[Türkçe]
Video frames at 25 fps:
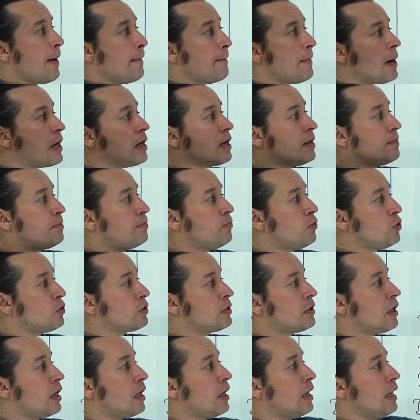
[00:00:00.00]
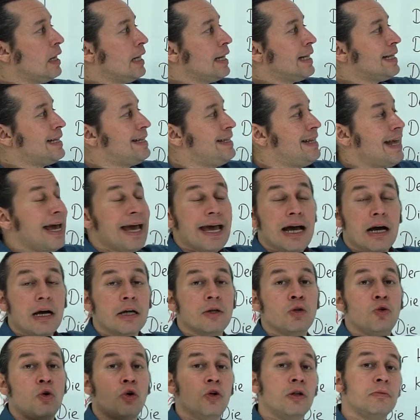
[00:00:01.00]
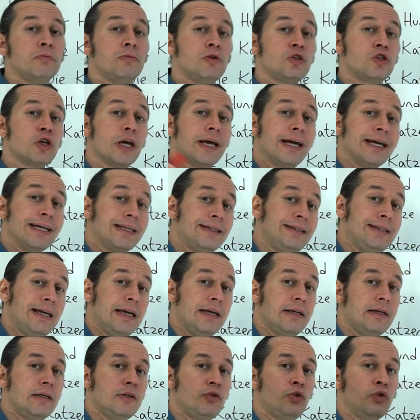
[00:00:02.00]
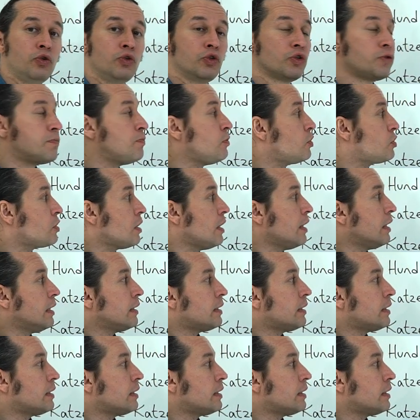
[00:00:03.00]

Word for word: Bakın burada der ne olmuş? Dene dönüşmüş.